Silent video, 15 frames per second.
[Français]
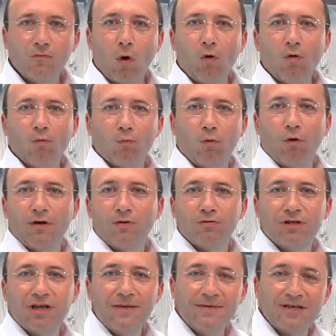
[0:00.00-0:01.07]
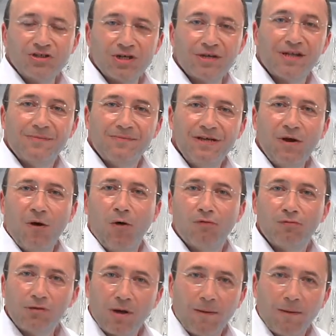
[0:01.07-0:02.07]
Non. Bon, écoutez, eh bien chers amis, on vous